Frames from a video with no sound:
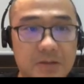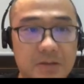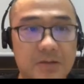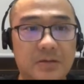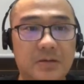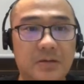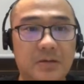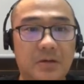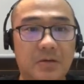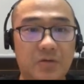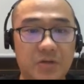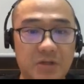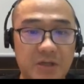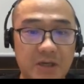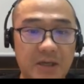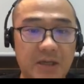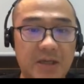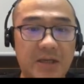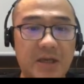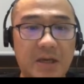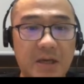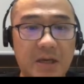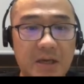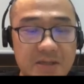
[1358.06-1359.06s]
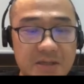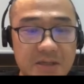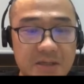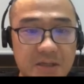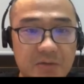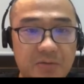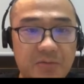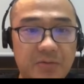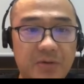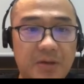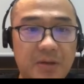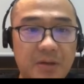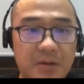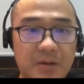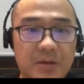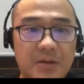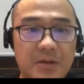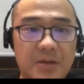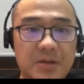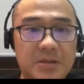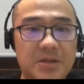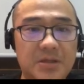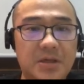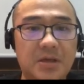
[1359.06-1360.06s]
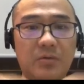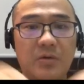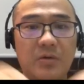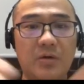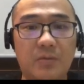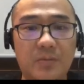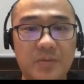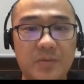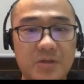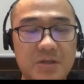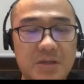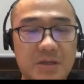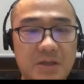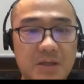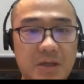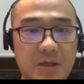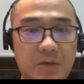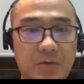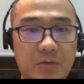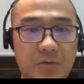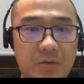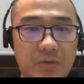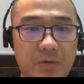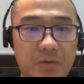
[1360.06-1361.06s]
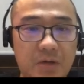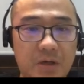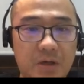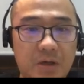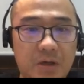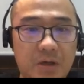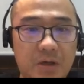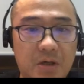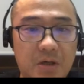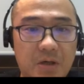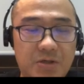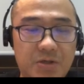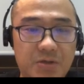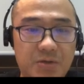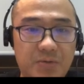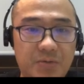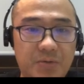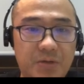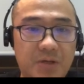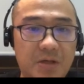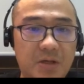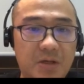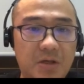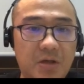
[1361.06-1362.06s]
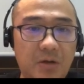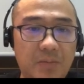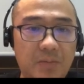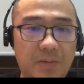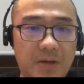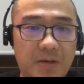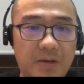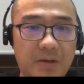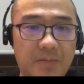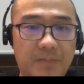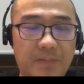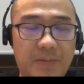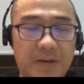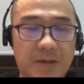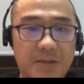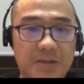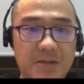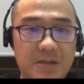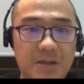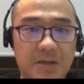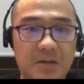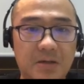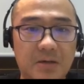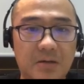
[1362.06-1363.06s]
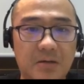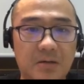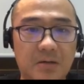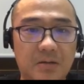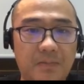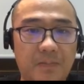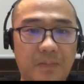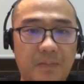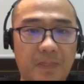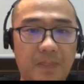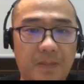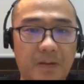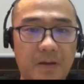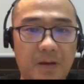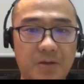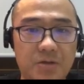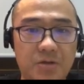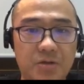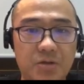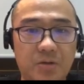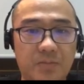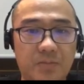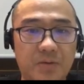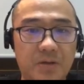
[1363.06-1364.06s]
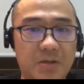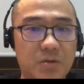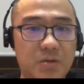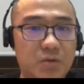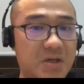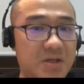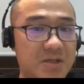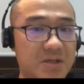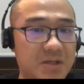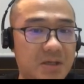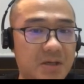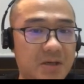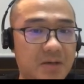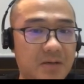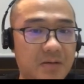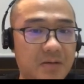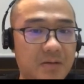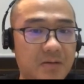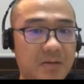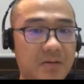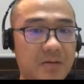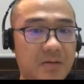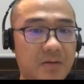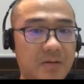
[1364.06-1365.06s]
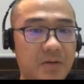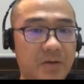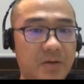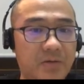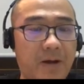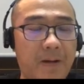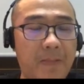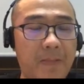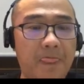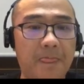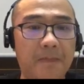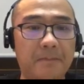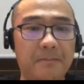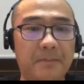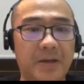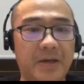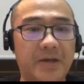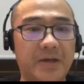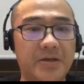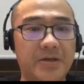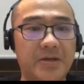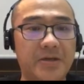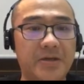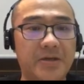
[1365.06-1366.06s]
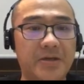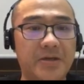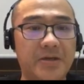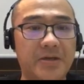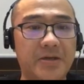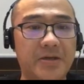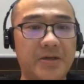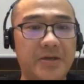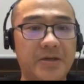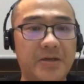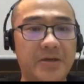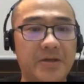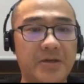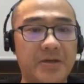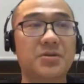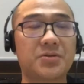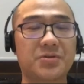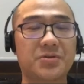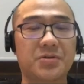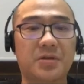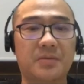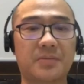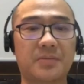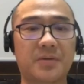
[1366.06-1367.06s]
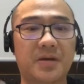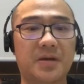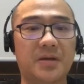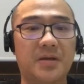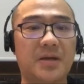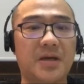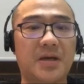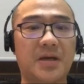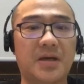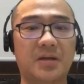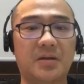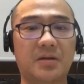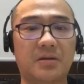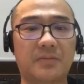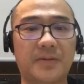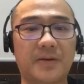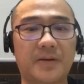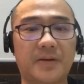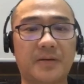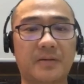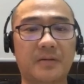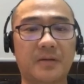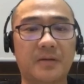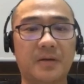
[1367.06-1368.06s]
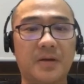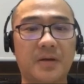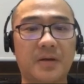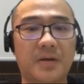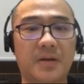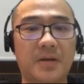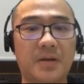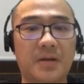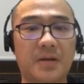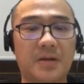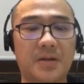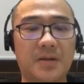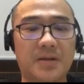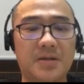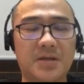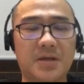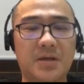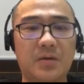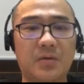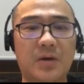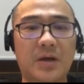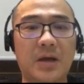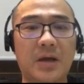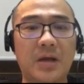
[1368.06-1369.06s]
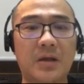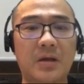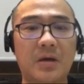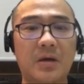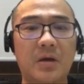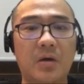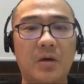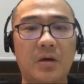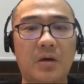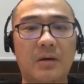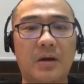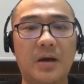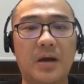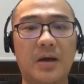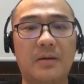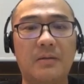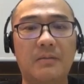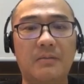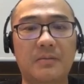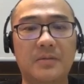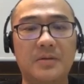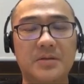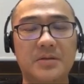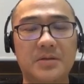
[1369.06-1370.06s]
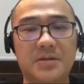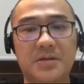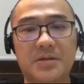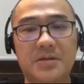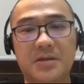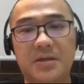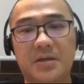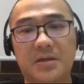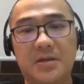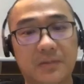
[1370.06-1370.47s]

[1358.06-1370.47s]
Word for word: 呃，我先给大家看这张图。这样的话，我们就相当于呃，使用一个 topic 把这个啊 job 给串起来，对吧？每个 job 它有它的 source topic 和 target topic，那这样的话。呃，这是一个